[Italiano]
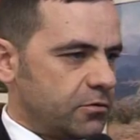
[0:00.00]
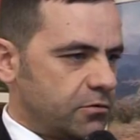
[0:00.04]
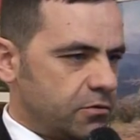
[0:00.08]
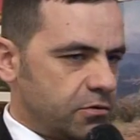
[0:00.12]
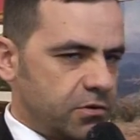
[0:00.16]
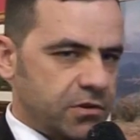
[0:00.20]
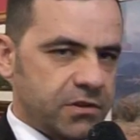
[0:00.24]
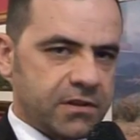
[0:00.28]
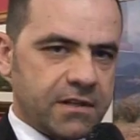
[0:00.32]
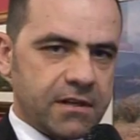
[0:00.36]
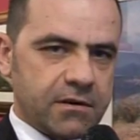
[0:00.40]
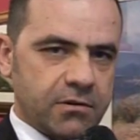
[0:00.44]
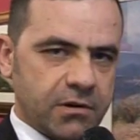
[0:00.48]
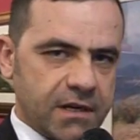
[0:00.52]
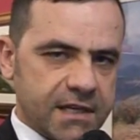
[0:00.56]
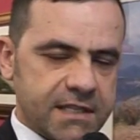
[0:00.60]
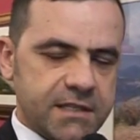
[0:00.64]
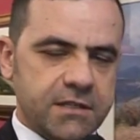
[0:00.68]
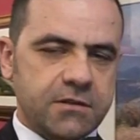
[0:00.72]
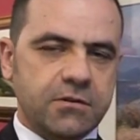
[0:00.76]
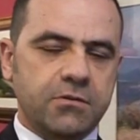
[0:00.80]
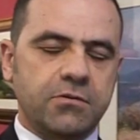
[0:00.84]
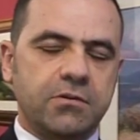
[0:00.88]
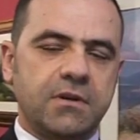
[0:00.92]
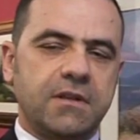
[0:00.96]
con
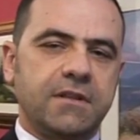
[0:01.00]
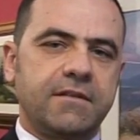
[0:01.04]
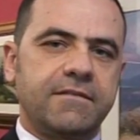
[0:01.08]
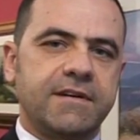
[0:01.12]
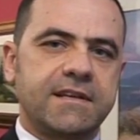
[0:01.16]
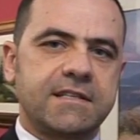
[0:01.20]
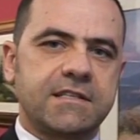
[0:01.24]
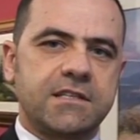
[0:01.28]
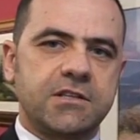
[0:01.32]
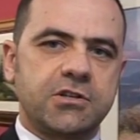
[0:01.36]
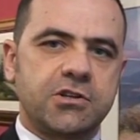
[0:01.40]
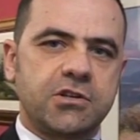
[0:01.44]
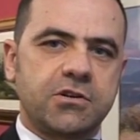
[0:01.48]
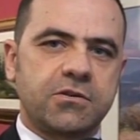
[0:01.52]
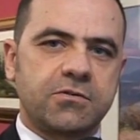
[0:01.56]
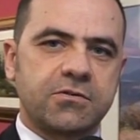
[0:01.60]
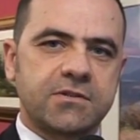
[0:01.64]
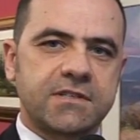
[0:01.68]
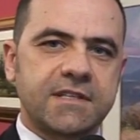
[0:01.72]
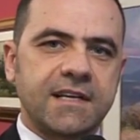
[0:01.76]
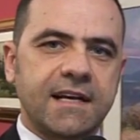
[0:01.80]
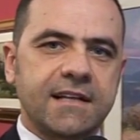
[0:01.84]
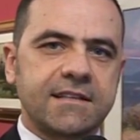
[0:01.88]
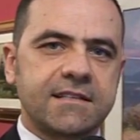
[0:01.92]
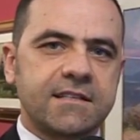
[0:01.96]
un'interrogazione in diverse
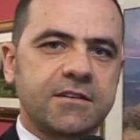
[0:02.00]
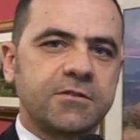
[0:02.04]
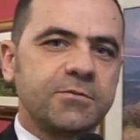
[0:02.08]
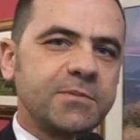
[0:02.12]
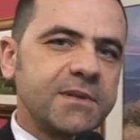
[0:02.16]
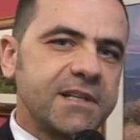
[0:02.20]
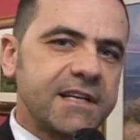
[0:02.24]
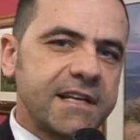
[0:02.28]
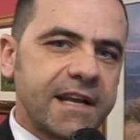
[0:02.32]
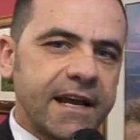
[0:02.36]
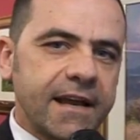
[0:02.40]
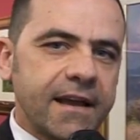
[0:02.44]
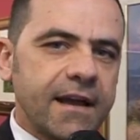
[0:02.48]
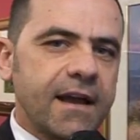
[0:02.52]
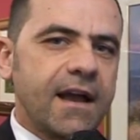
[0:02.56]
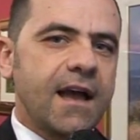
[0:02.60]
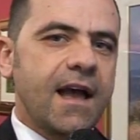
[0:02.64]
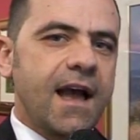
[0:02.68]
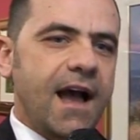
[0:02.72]
circostanze, come dire,